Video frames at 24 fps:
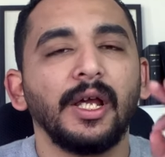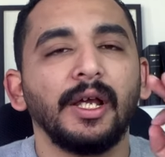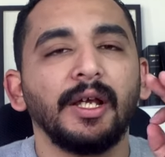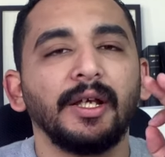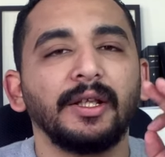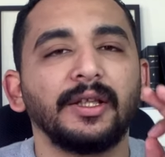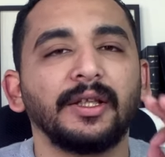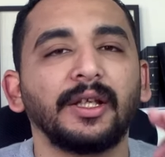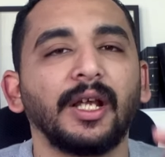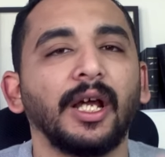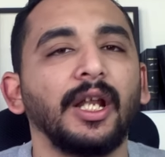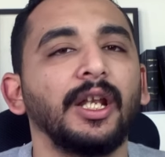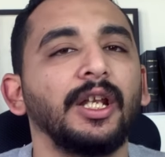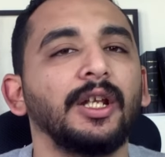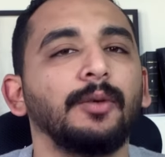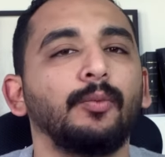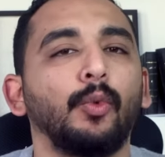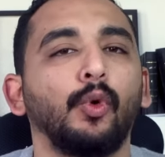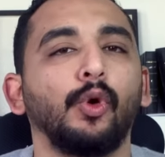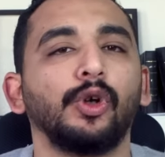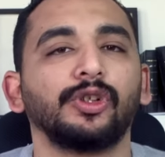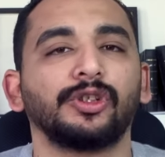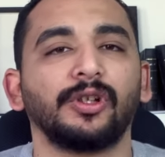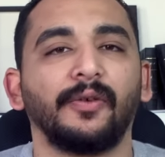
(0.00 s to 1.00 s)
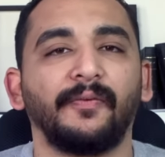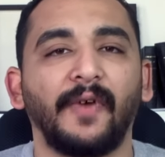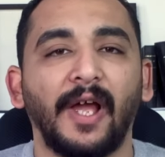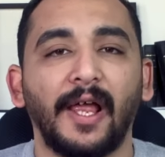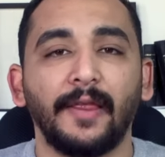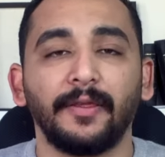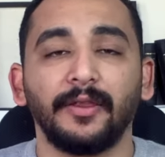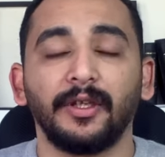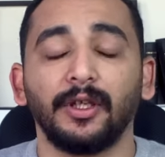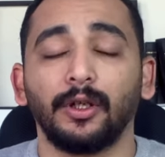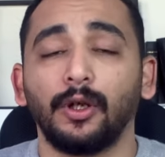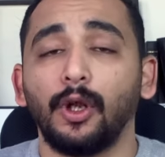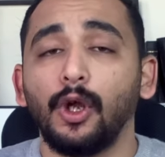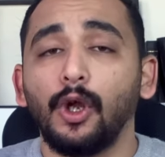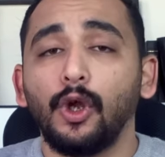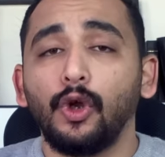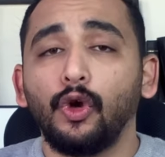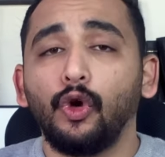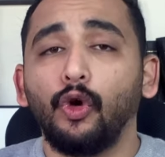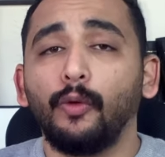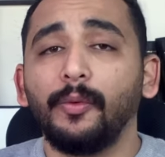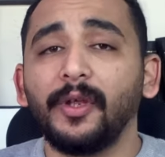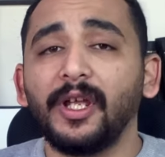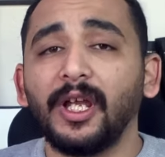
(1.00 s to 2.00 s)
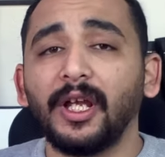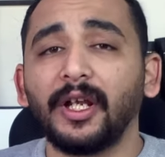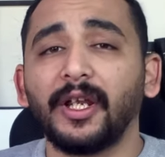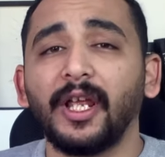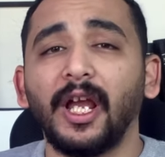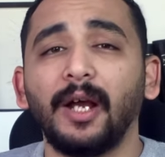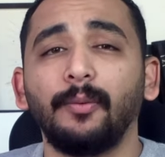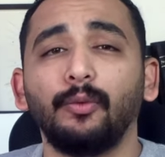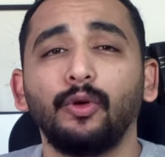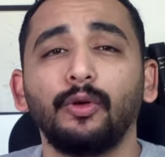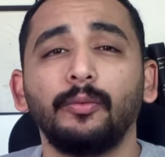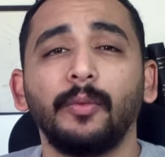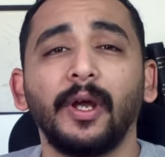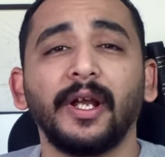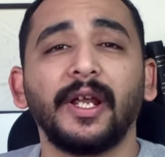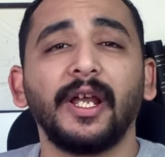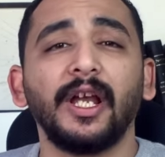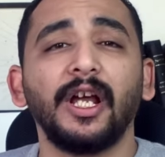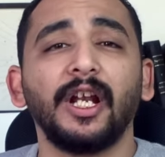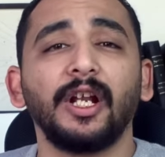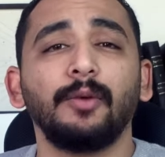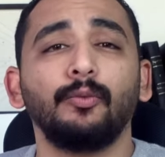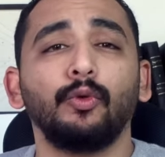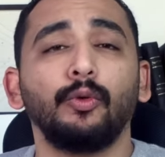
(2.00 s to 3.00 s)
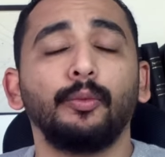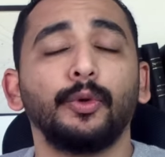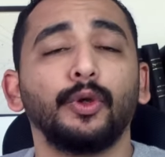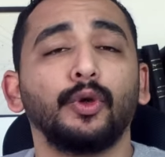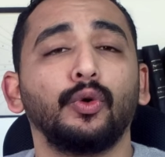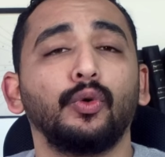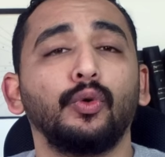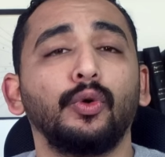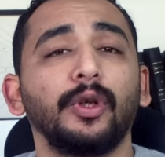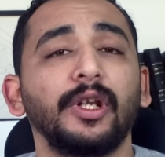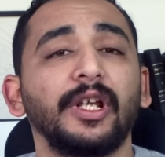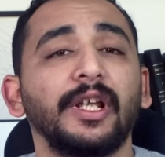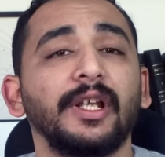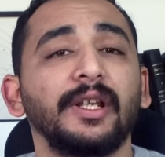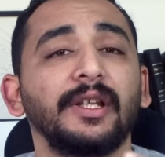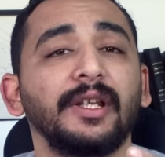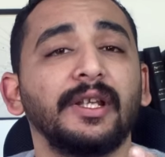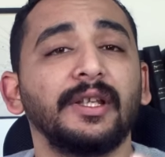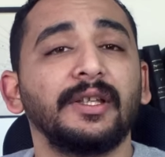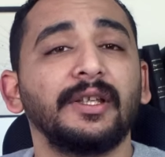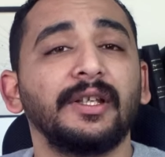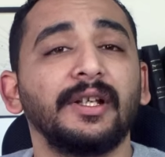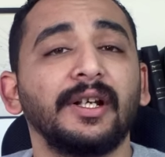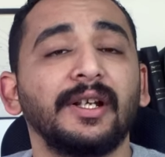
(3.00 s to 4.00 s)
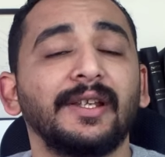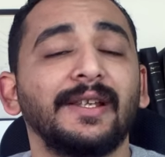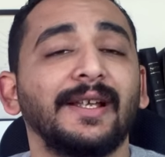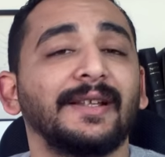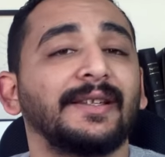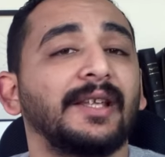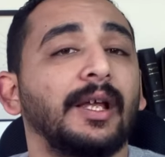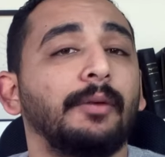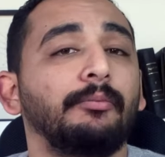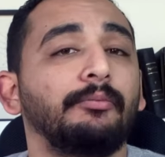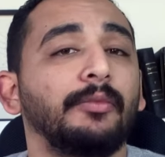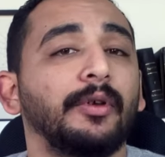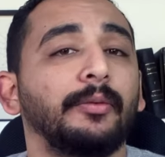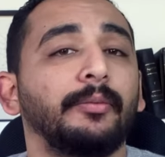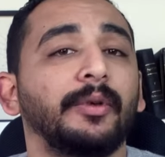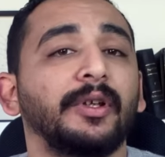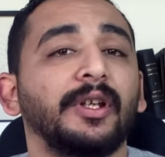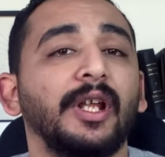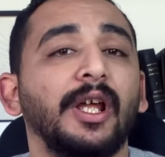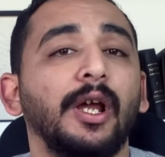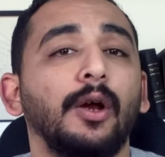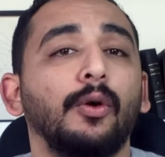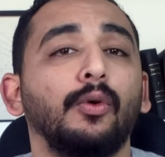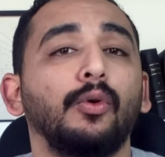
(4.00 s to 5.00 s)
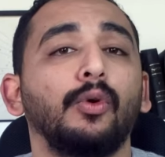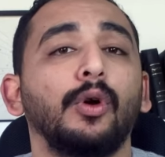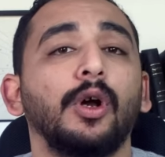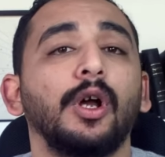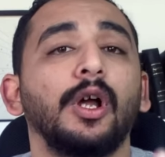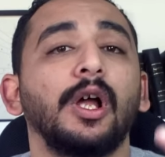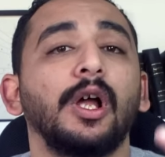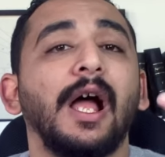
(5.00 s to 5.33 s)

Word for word: اتكلم ووصف على الدير وبيحكي ابو المكارم وبيقول ان الدير ده تم بناؤه